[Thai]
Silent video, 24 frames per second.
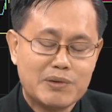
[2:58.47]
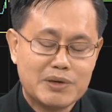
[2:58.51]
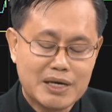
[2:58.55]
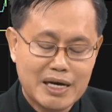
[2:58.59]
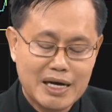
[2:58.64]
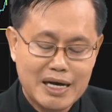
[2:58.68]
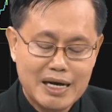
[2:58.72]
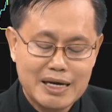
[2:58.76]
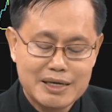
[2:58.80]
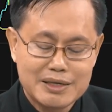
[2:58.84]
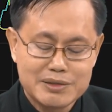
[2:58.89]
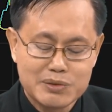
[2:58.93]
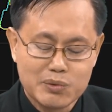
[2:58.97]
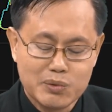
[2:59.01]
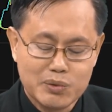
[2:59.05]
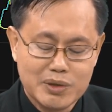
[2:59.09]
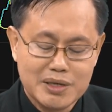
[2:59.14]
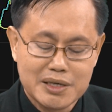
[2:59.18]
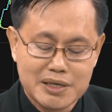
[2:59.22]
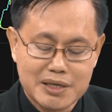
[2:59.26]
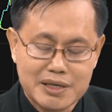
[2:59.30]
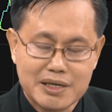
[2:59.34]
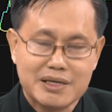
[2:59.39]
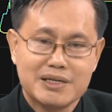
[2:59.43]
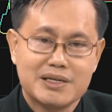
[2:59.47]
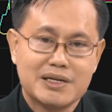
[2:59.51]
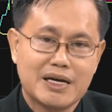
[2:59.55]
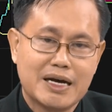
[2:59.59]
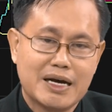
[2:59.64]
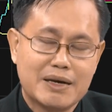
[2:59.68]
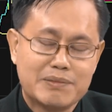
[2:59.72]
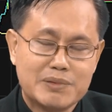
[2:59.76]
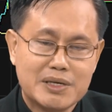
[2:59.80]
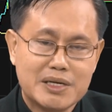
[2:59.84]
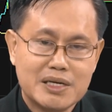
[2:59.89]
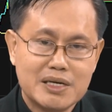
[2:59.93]
ว150เลยนะ
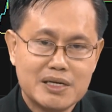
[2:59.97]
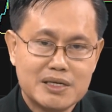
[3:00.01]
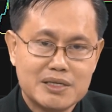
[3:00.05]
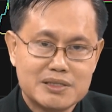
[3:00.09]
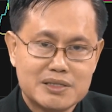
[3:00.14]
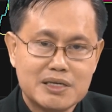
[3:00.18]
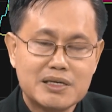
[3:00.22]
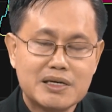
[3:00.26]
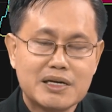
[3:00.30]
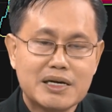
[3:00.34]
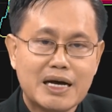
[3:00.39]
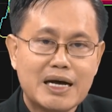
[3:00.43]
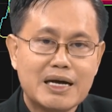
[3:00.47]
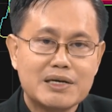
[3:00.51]
ครับซึ่ง